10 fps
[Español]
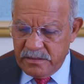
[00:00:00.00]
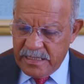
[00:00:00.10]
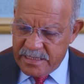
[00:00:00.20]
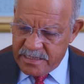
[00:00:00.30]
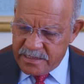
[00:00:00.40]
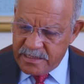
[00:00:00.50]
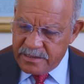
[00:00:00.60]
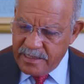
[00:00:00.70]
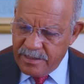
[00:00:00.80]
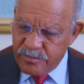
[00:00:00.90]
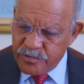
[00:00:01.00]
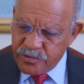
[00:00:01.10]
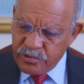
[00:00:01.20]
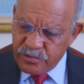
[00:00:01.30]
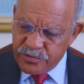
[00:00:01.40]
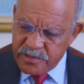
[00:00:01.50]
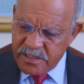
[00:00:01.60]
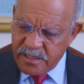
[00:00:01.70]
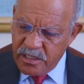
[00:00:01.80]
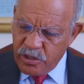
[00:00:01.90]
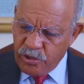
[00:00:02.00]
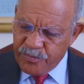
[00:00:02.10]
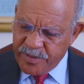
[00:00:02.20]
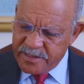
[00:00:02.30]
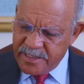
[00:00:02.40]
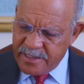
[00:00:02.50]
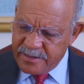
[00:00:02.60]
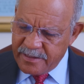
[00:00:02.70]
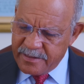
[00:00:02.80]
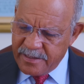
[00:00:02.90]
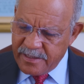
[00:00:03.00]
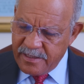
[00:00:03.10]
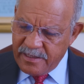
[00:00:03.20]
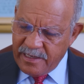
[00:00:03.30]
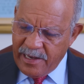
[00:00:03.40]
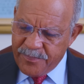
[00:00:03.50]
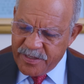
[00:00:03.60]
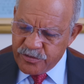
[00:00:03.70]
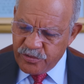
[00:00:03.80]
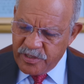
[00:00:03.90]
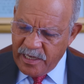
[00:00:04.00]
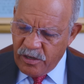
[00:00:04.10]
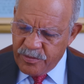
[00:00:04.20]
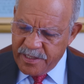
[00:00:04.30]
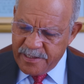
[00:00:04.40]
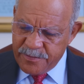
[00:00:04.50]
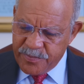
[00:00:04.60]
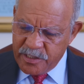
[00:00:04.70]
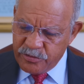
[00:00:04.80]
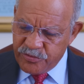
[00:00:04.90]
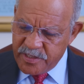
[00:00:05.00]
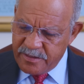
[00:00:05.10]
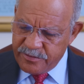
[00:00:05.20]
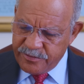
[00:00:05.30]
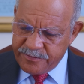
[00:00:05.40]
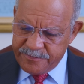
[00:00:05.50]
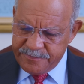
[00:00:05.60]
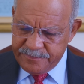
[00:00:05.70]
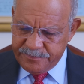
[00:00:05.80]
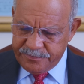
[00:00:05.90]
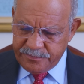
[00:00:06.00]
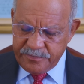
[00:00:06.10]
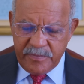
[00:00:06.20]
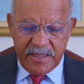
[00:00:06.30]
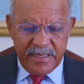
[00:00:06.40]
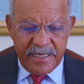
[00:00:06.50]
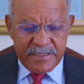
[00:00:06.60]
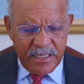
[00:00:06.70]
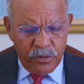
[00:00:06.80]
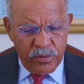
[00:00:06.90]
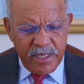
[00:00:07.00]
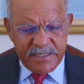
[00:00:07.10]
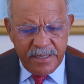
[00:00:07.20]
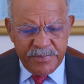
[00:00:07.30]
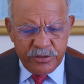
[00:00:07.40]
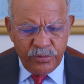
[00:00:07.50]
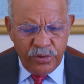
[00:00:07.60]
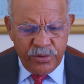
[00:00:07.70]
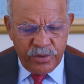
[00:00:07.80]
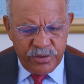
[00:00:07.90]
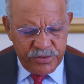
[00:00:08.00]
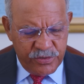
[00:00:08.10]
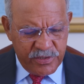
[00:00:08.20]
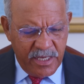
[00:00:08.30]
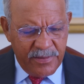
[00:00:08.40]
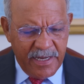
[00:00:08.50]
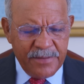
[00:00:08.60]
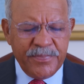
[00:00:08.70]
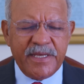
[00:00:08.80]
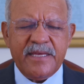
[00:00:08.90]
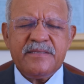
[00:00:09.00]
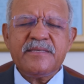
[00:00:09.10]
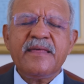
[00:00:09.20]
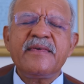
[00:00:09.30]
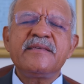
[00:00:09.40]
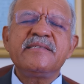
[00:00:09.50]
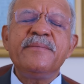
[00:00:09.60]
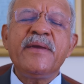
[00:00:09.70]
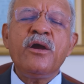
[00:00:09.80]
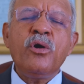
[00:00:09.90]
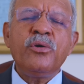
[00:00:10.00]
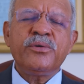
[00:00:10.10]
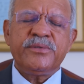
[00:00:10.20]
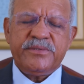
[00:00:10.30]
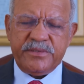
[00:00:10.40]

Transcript: Necesitamos conocer, comprender y entender la persona y la obra del Espíritu Santo. En San Lucas capítulo 2 nos habla la experiencia de Simeón